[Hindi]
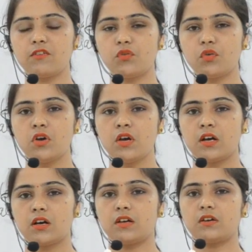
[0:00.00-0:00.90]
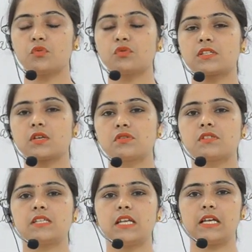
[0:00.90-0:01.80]
वो उससे कुछ
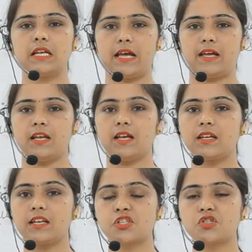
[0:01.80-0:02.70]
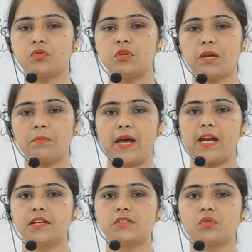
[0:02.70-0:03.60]
सीख रहा है यानी कि जो उनके
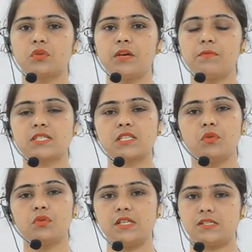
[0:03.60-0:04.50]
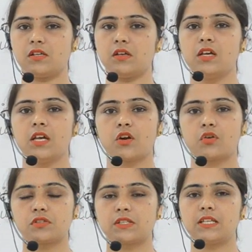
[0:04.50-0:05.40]
पेरेंट्स होंगे बच्चा उन्हीं से
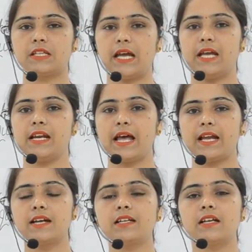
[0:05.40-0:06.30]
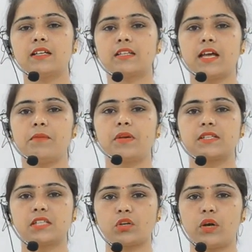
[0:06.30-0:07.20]
कुछ सीखता है इनहेरिट करता है
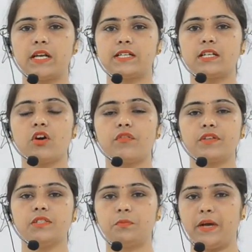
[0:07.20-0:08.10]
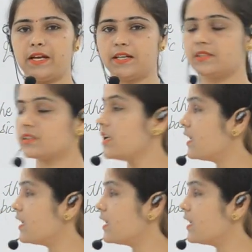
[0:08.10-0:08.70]
बेसिक क्वालिटी ऑफ हिज पेरेंट्स